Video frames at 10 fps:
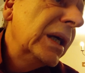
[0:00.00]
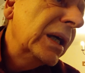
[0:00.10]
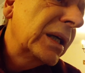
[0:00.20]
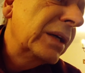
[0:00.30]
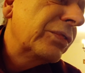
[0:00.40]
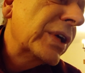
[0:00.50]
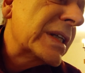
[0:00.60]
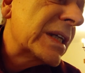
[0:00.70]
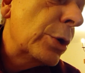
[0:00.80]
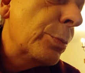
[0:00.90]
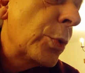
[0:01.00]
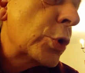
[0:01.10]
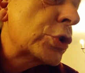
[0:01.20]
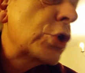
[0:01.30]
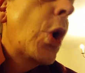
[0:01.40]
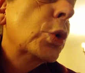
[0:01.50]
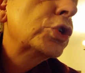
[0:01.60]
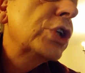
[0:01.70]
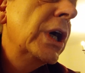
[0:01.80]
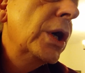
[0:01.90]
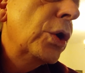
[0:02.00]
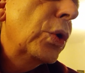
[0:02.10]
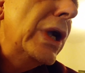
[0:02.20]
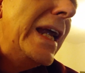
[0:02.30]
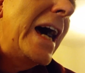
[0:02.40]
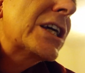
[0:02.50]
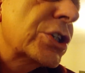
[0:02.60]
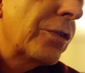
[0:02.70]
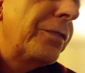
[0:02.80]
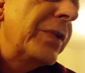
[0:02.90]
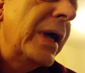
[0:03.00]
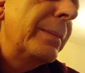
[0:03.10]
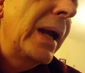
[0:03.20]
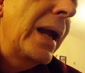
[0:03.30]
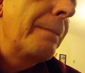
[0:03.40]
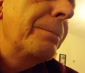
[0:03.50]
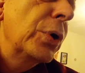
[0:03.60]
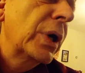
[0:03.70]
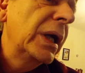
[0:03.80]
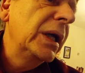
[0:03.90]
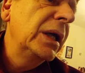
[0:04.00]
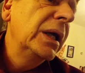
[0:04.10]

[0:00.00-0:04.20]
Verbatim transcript: et qu'il faut laisser le mensonge aux lâches, aux faibles, à la peurée